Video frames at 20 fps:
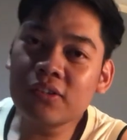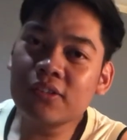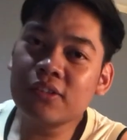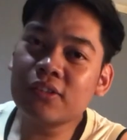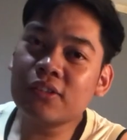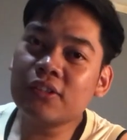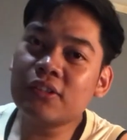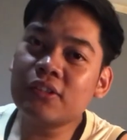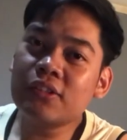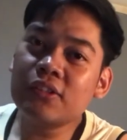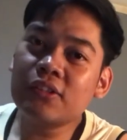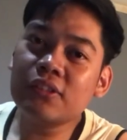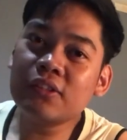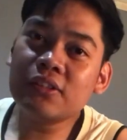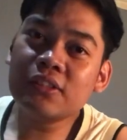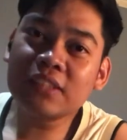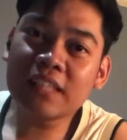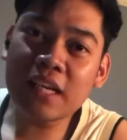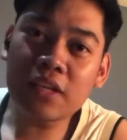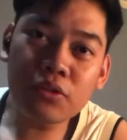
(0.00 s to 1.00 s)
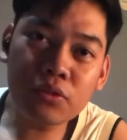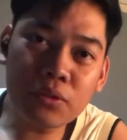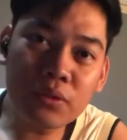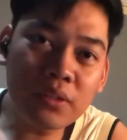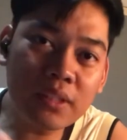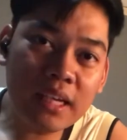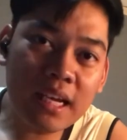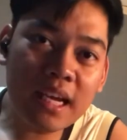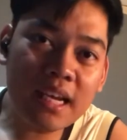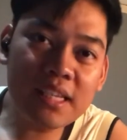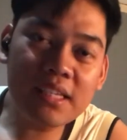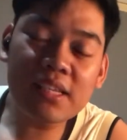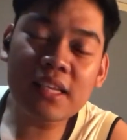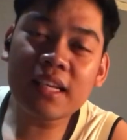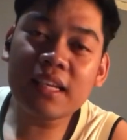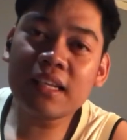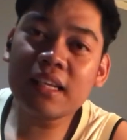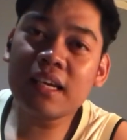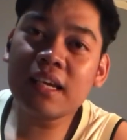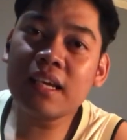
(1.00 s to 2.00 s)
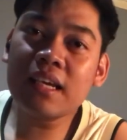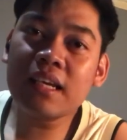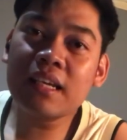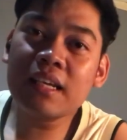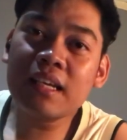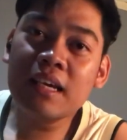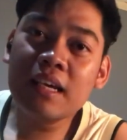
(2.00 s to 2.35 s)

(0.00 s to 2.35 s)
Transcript: So, stay tuned guys and then